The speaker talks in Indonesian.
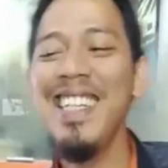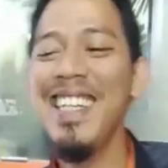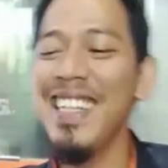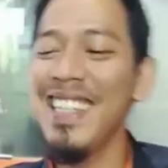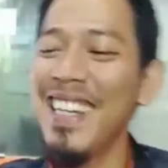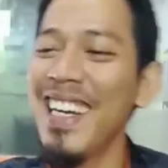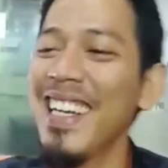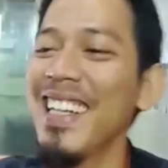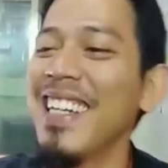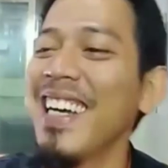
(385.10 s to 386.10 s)
eta
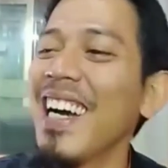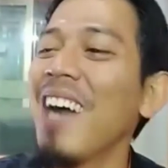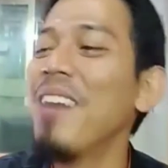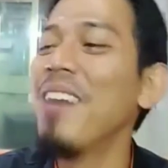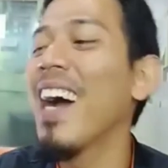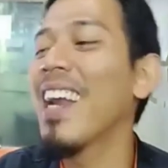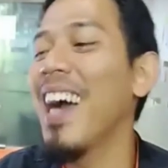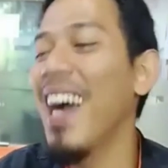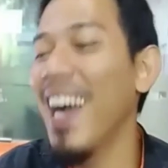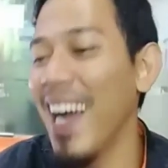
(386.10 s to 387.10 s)
ngarana
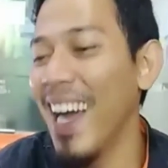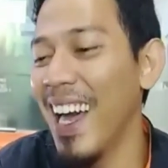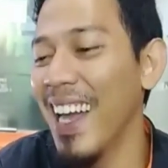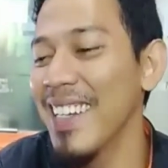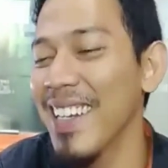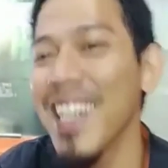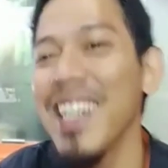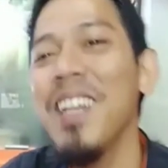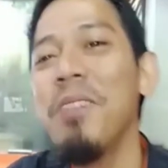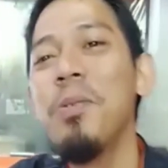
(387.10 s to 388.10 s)
kemangkaraan nah, karena
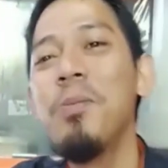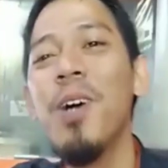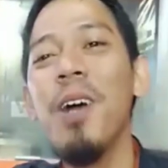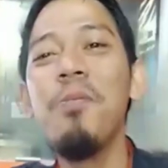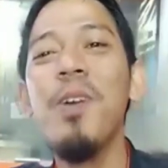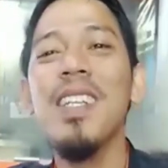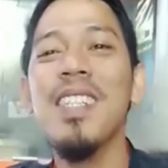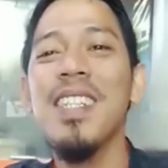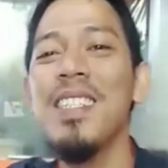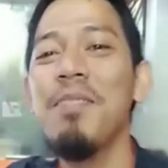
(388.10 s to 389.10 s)
lamun buka
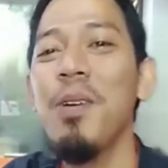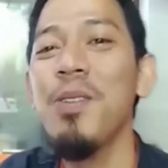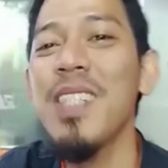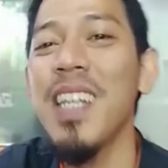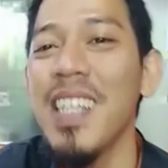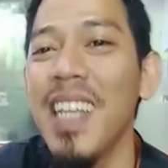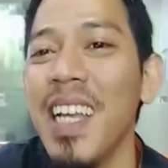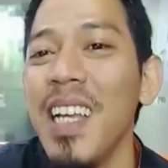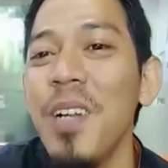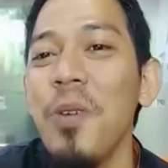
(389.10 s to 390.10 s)
puasa cek pak ustad ya
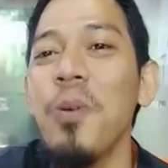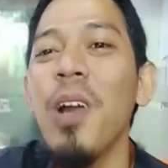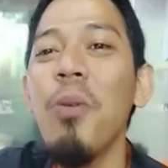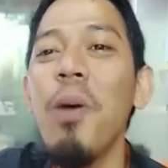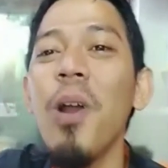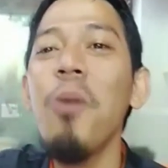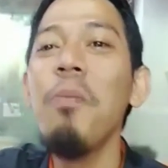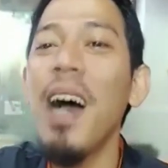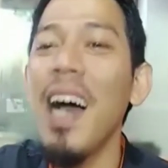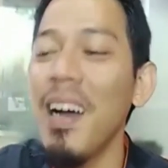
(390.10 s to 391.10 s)
ulah loba
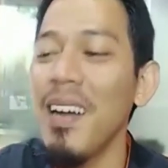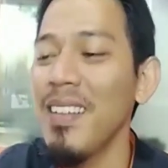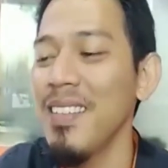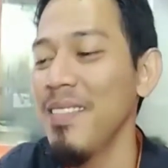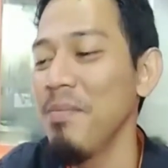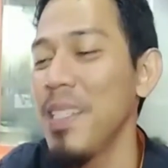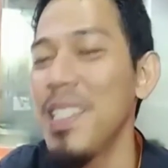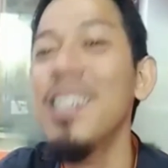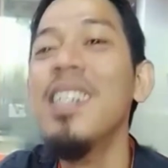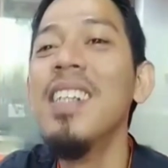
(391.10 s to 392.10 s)
loba bisi
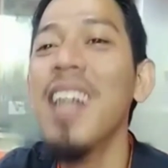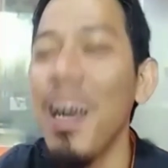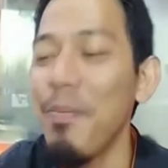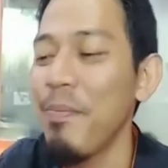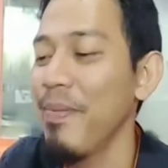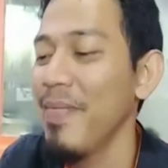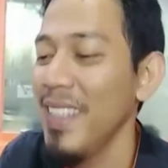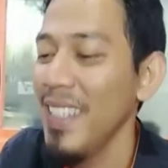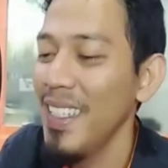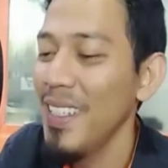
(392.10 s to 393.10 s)
hengap
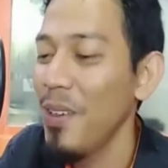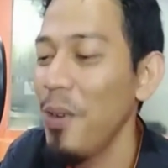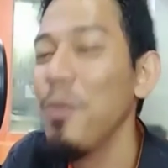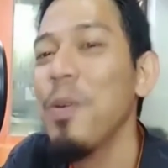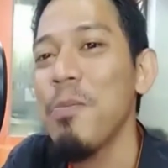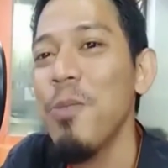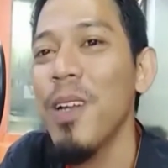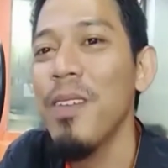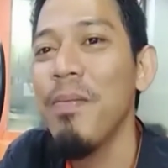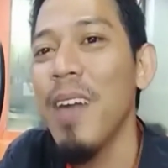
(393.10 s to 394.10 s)
kompak bulan
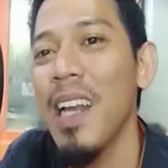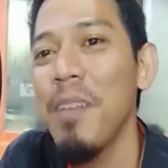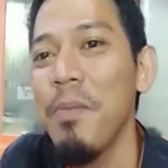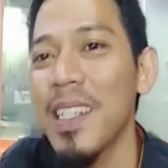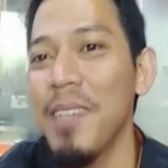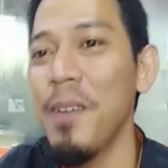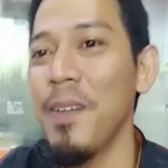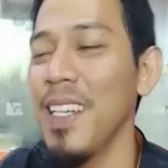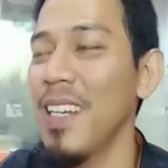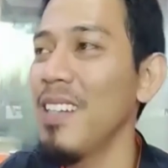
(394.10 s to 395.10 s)
hari pertama mah
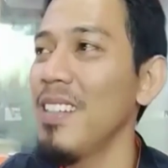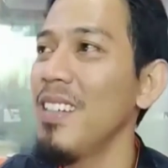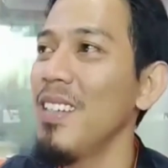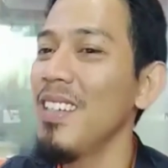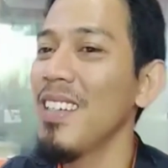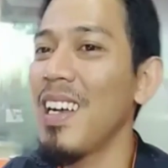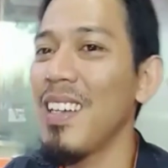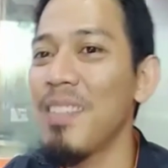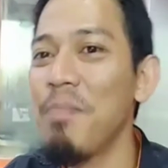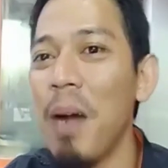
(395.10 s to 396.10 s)
ya
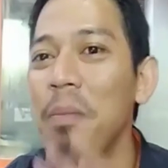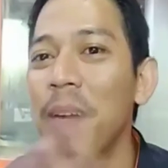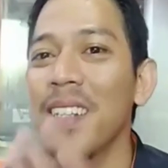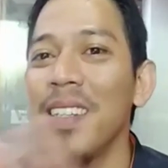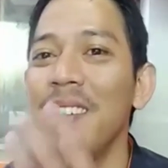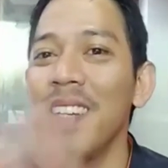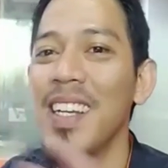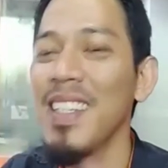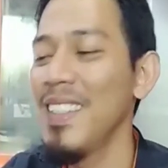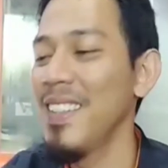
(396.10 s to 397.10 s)
bak bak teh orang
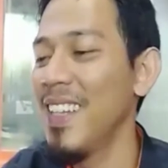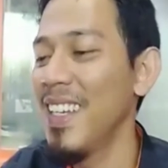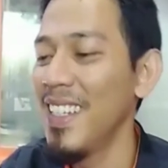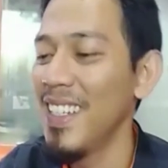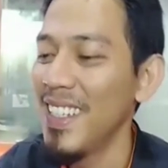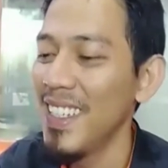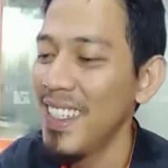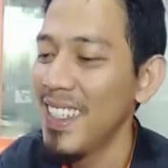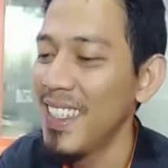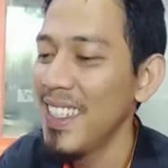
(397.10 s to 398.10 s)
gitu
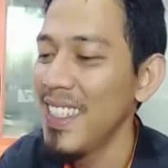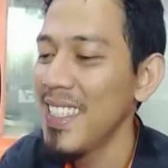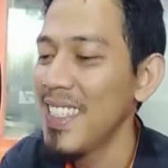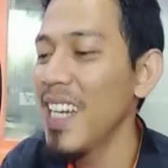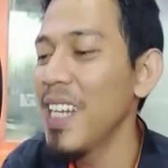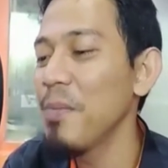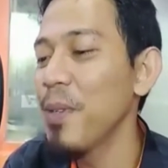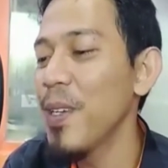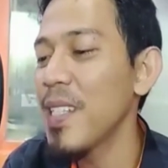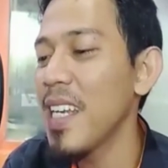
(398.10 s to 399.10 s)
Janet
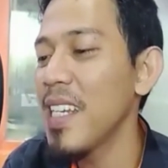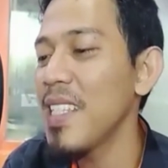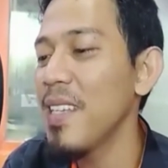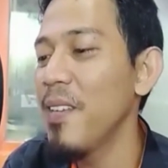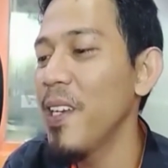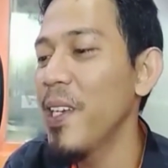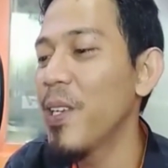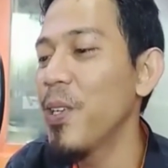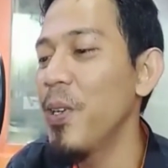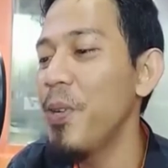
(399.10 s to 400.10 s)
Pulwasari
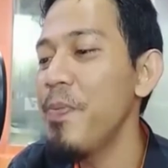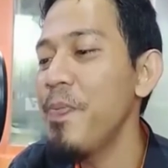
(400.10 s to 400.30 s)
Assalamualaikum